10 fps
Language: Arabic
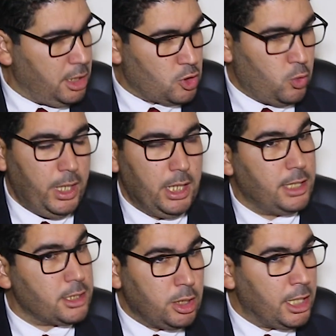عندها
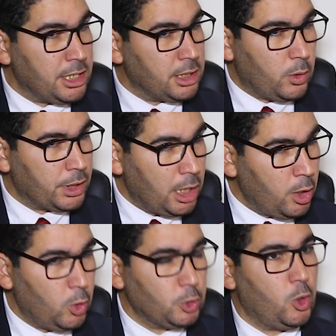تكوين خص هذا الدور
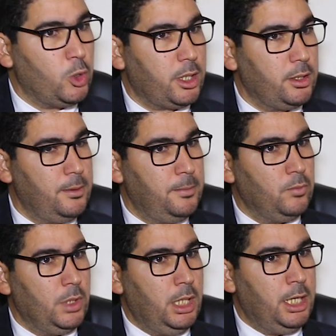ديال الاطور
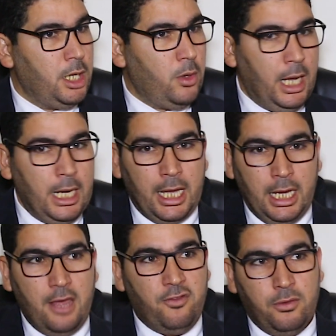لانه
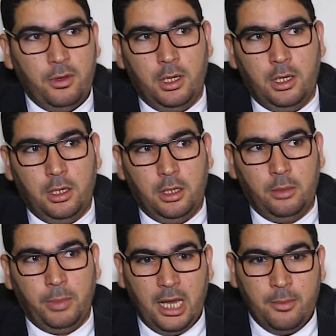على خلاف
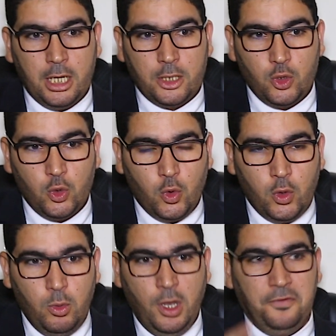آه، البرلمان خصو
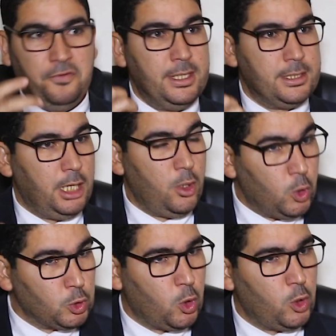يكون محفز
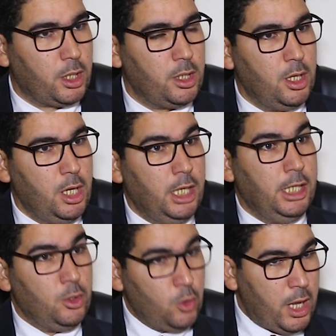للاطور
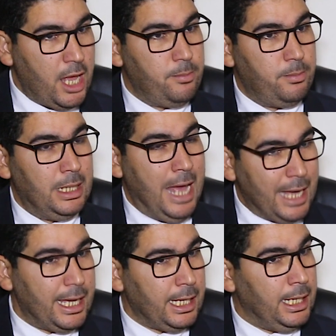للنخب
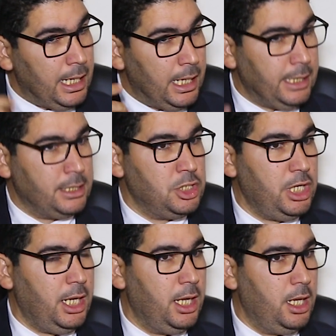الحقيقيه اللي
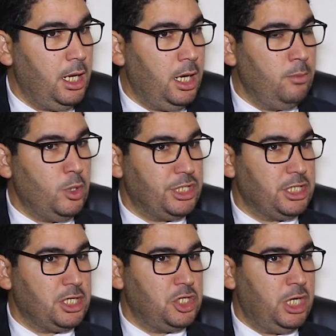تجي
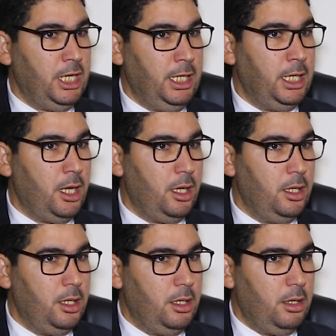للمؤسسه
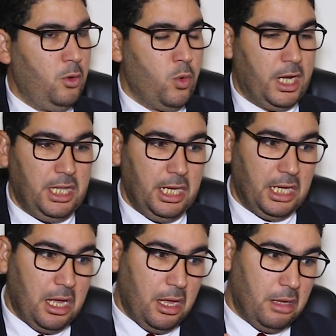التشريعيه
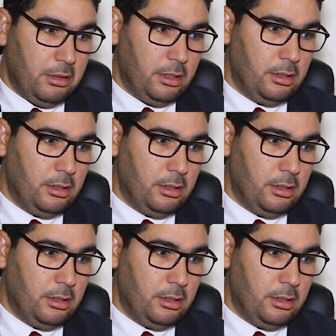وكذلك